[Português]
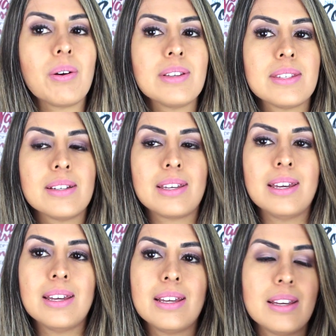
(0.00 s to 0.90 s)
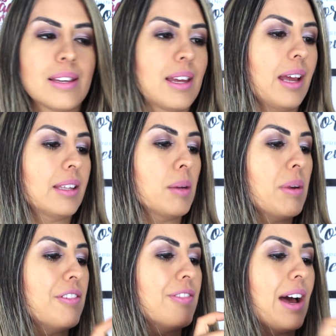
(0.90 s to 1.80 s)
coisa aqui que aqui
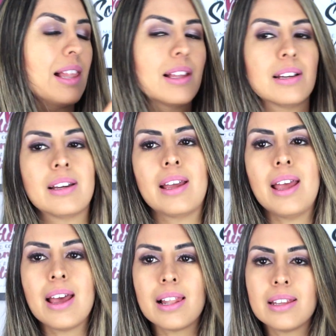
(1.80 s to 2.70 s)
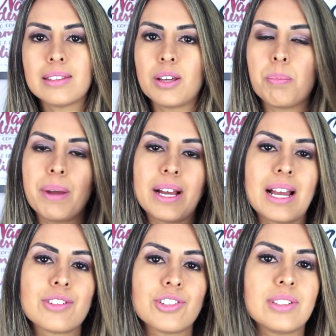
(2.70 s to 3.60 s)
também fala, ela tem um pH de